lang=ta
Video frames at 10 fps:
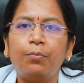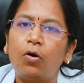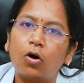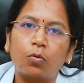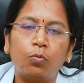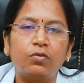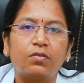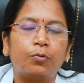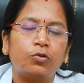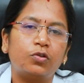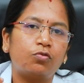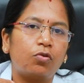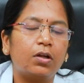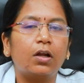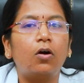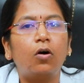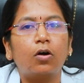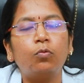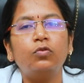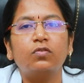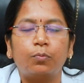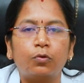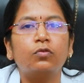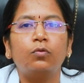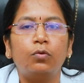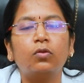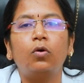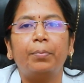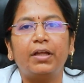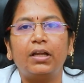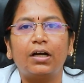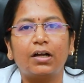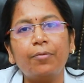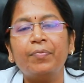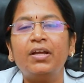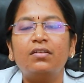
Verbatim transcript: சம் ஹார்மோன்ஸ் ப்ரொஜெஸ்ட்ரான்ங்கிற ஹார்மோன் சப்போர்ட்ஸ் கொடுத்தோம் அப்படின்னாக்கா